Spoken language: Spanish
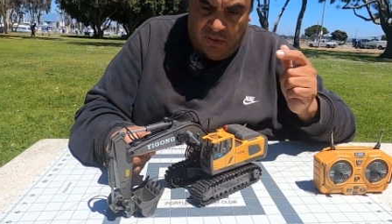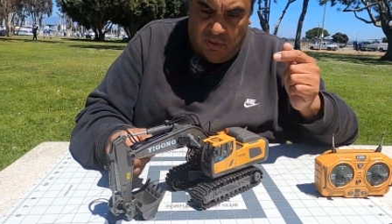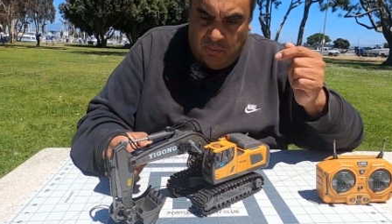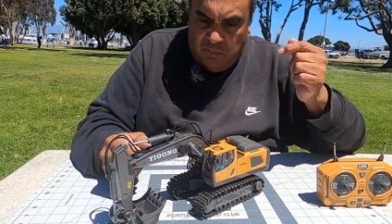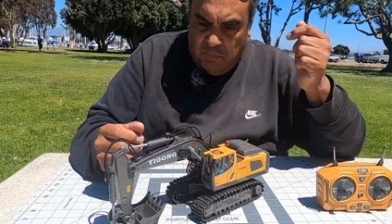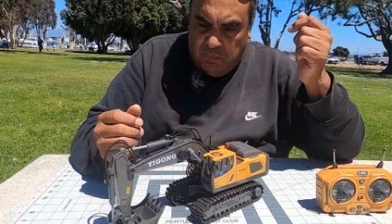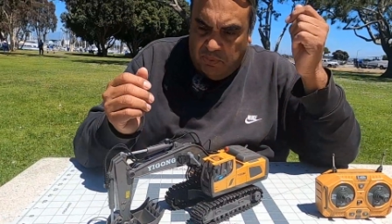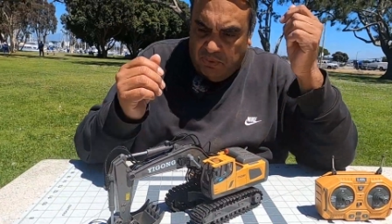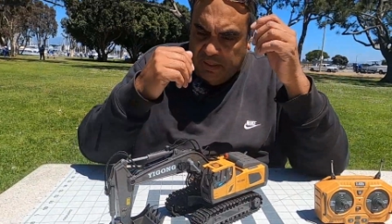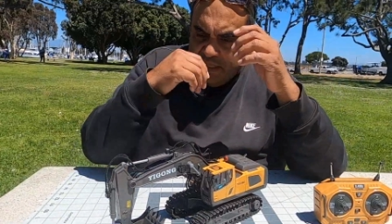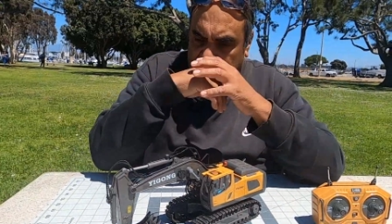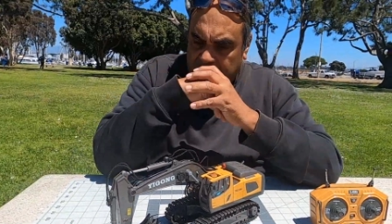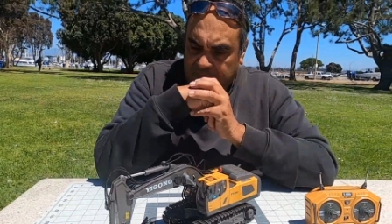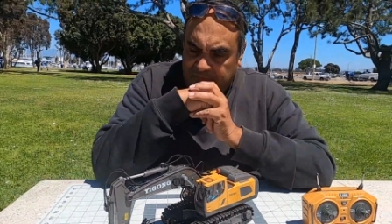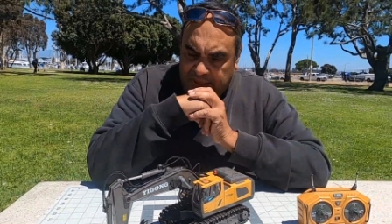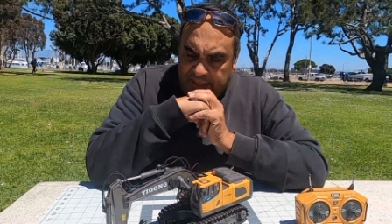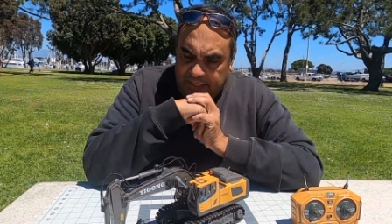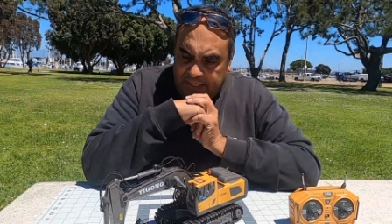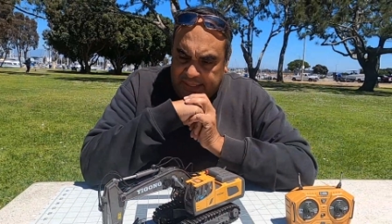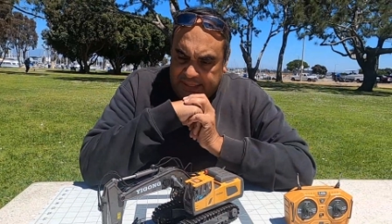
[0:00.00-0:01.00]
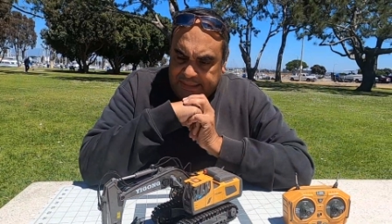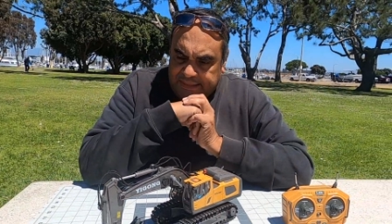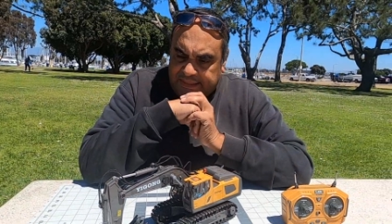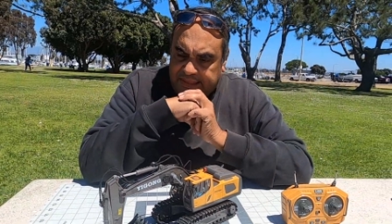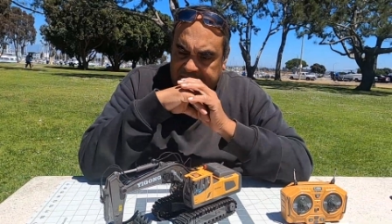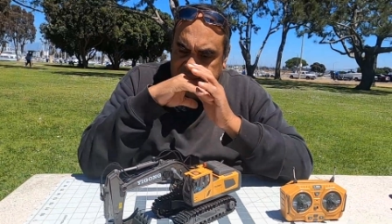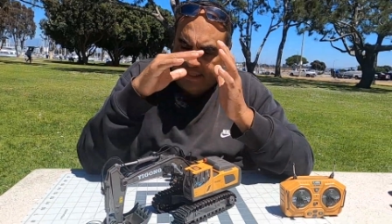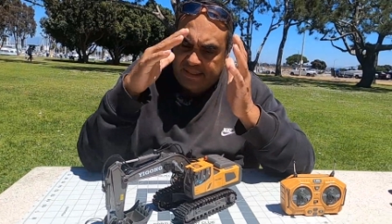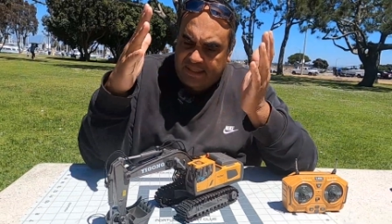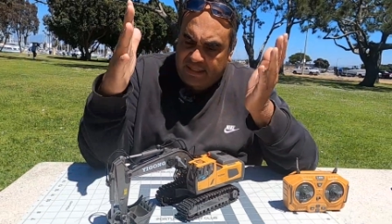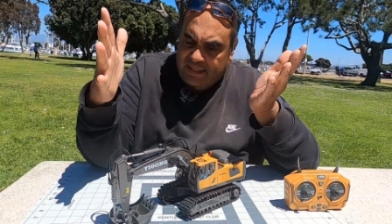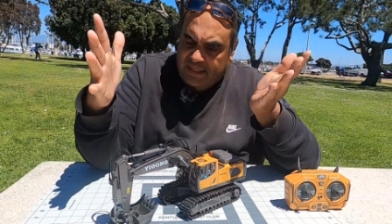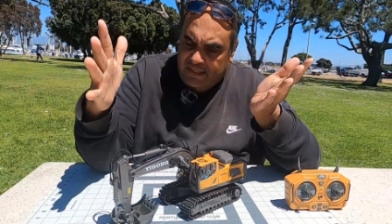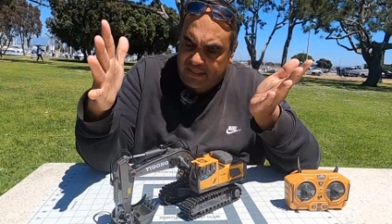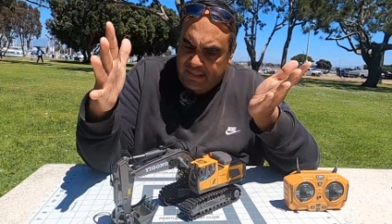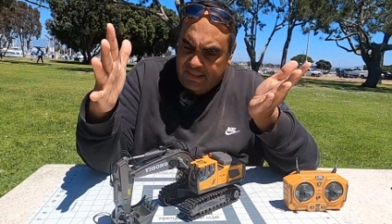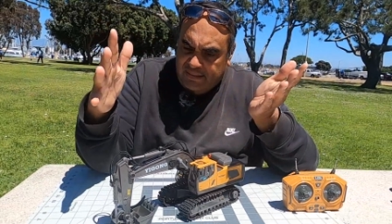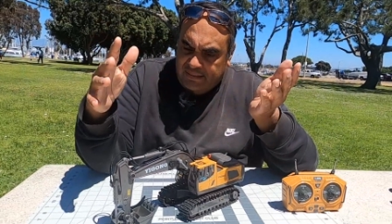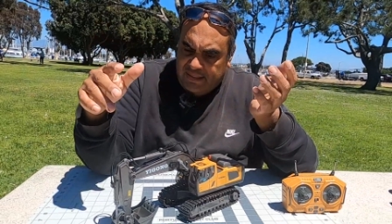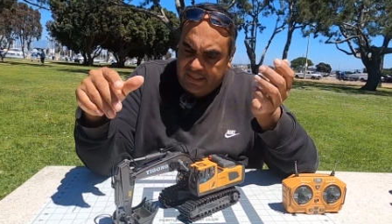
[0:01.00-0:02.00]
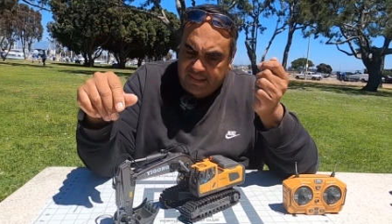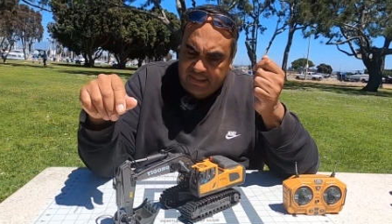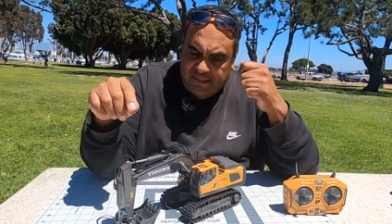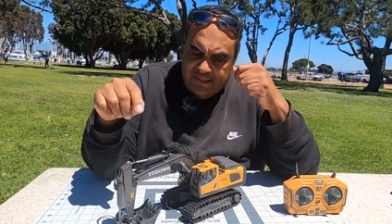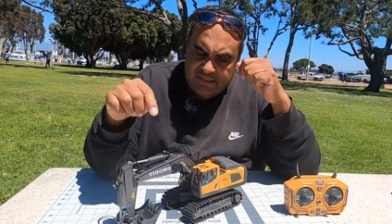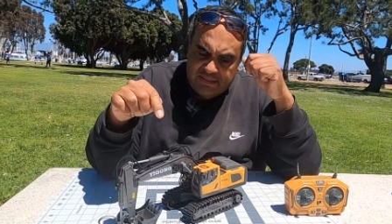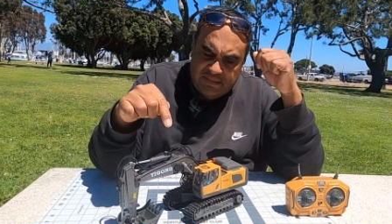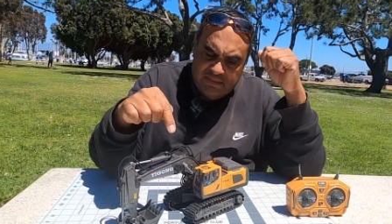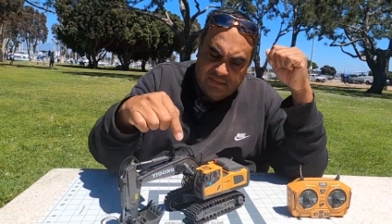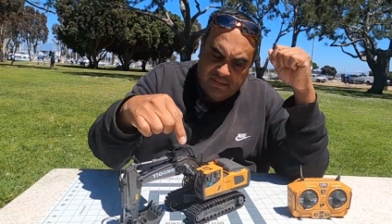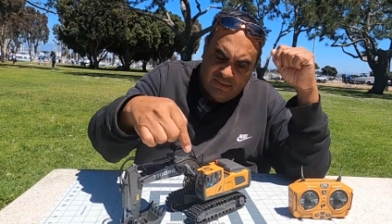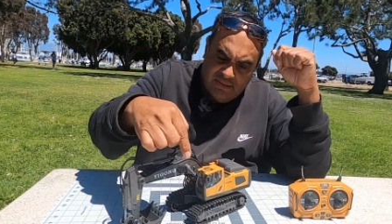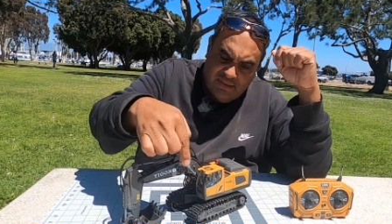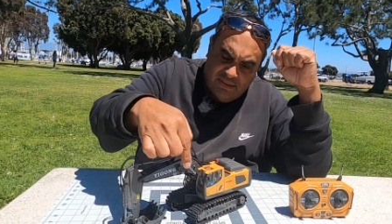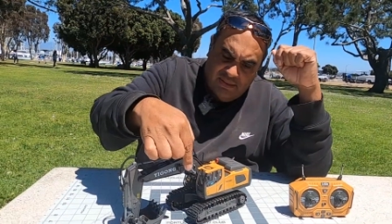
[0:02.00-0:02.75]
Como podrán ver, está llena de detalles.